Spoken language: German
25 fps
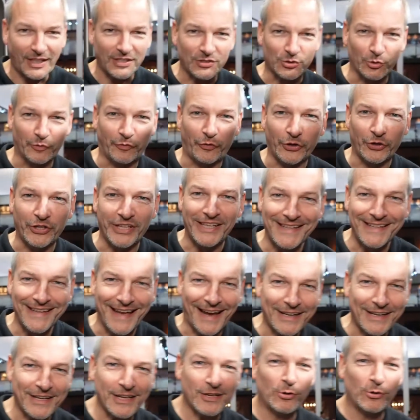So, Freunde,
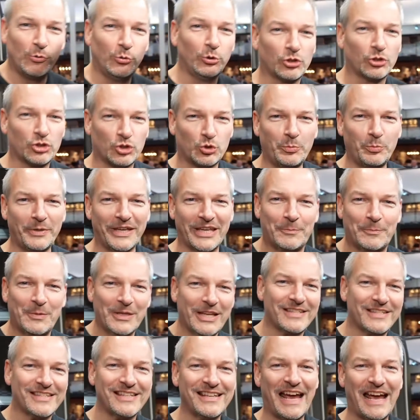hinein in die gute Stube. Ich
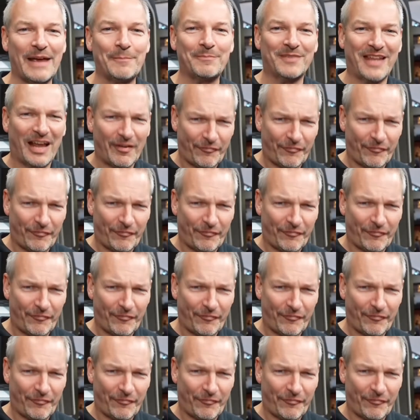bin jetzt in einem